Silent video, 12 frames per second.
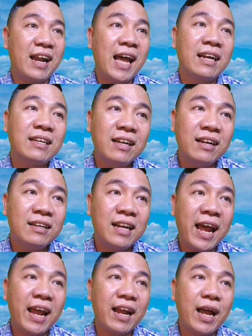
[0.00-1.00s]
đăng trên
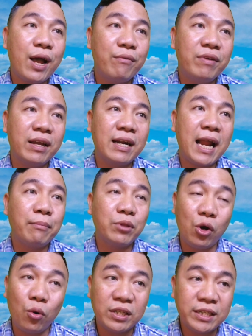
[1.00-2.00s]
trang à,
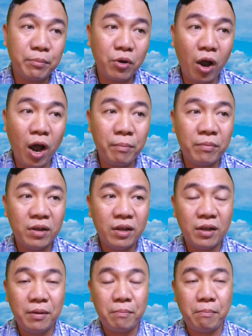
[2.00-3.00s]
vietnamthoiluận.com
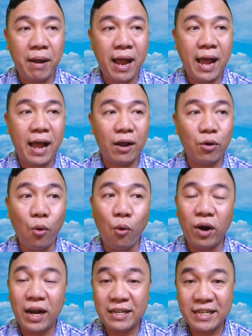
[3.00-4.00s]
mà
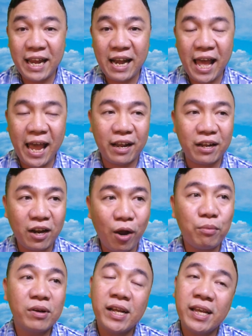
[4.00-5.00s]
nguồn là tre làng
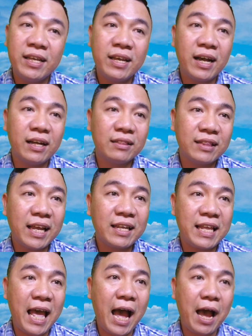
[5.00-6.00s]
không ghi à, tác
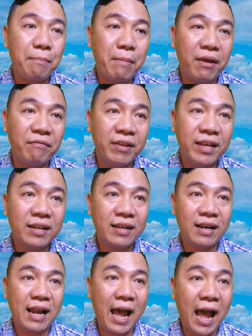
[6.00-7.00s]
giả bài viết
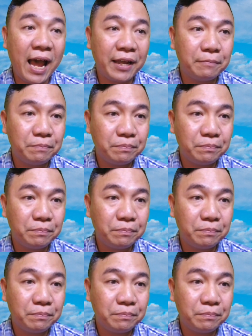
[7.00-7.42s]
là ai